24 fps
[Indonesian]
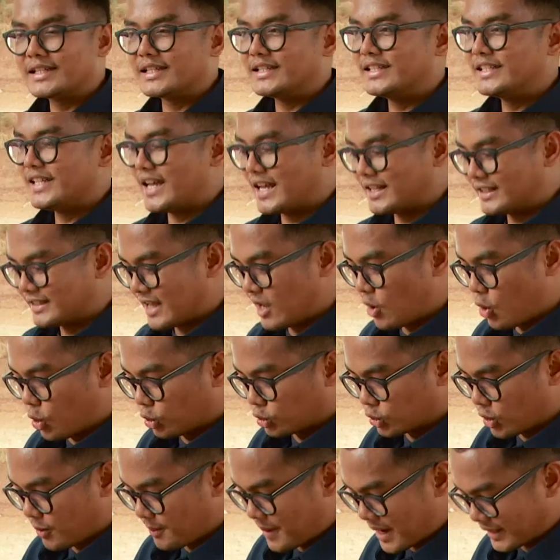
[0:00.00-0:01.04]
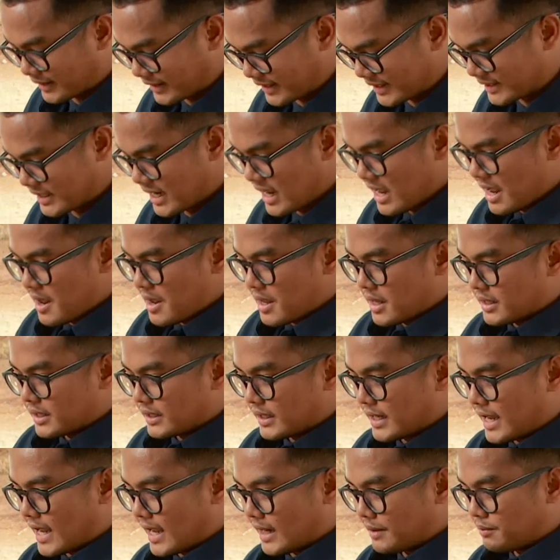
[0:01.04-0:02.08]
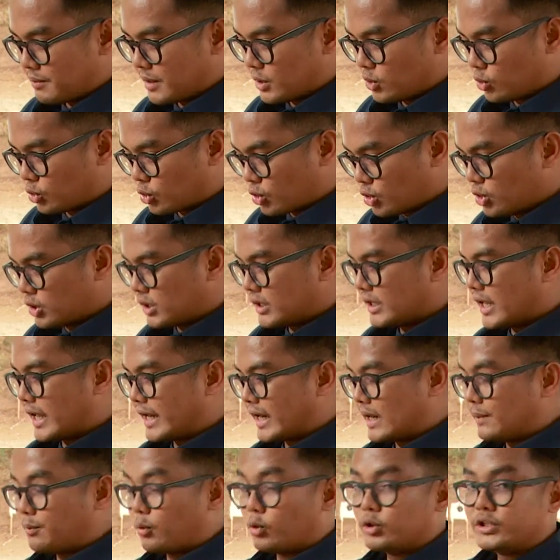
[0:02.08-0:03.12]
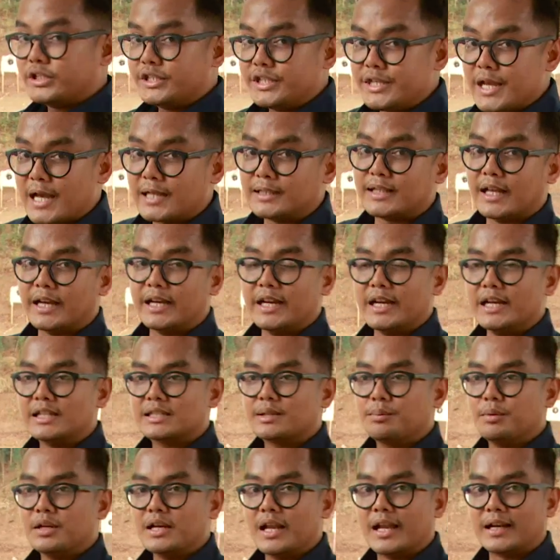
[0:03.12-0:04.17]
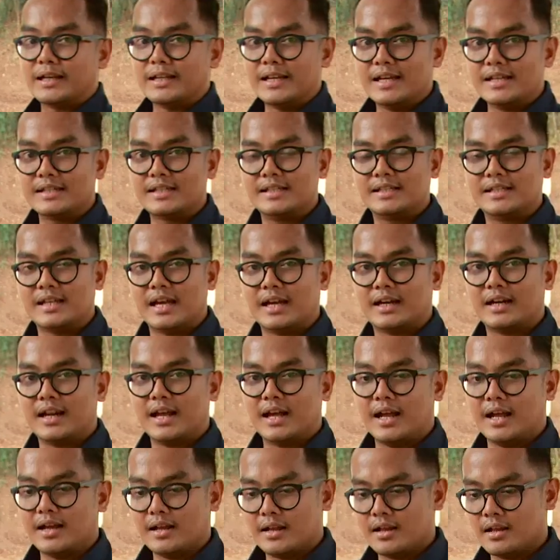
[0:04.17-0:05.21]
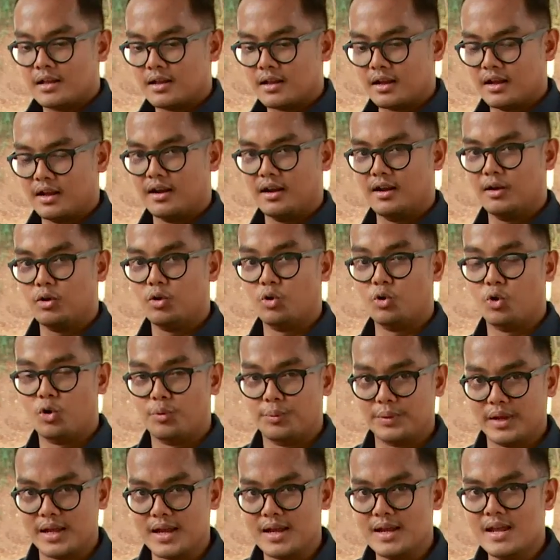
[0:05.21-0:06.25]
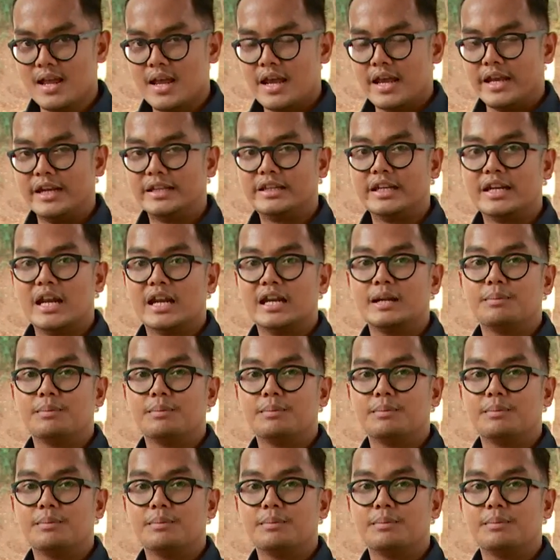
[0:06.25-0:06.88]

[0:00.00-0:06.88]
senjata otomatis dan menurut dari kepolisian tadi ini sebenarnya secara uh, hukumnya ini tidak